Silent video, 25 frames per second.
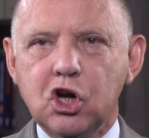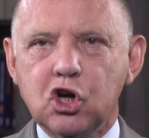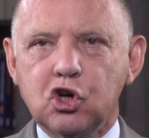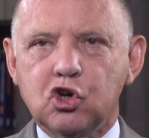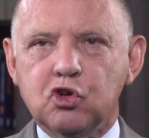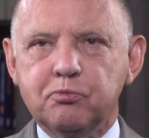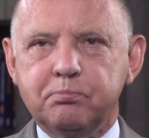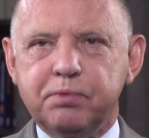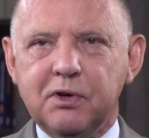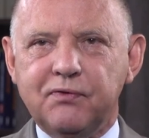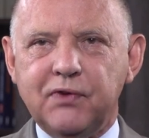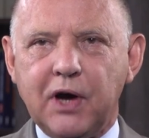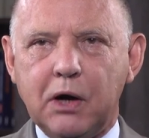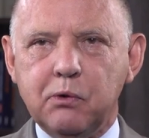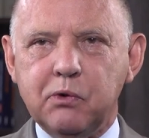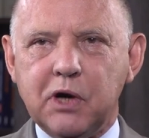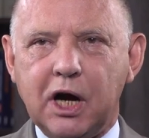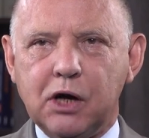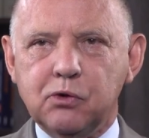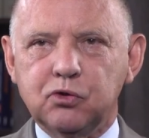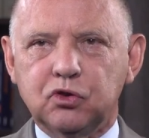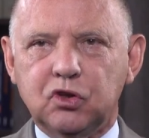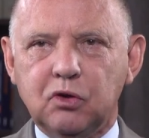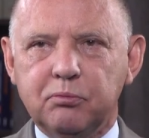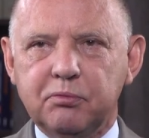kupowały
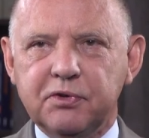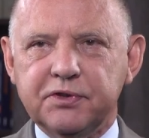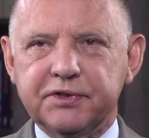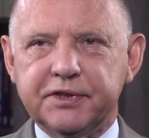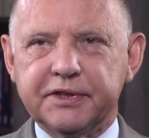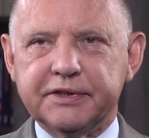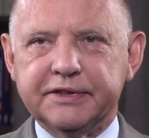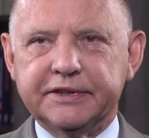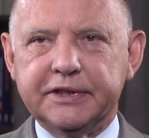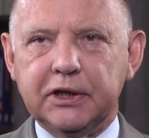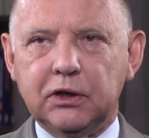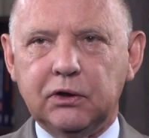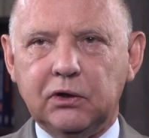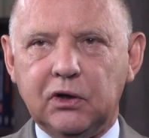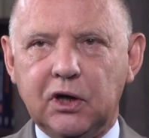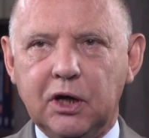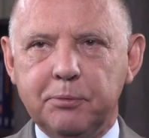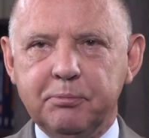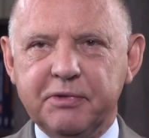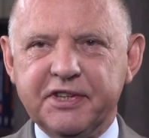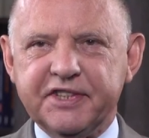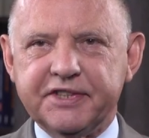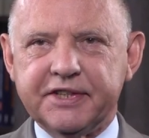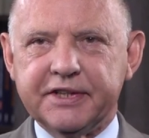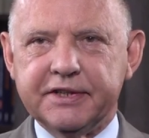autobusy
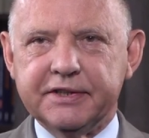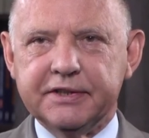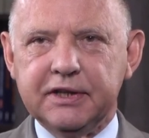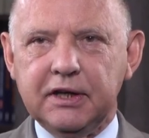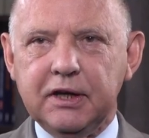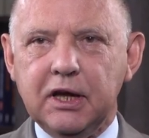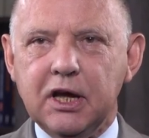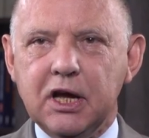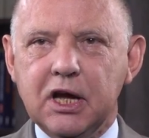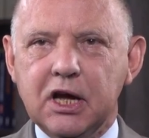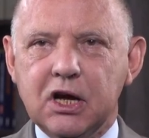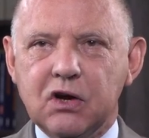zeroemisyjne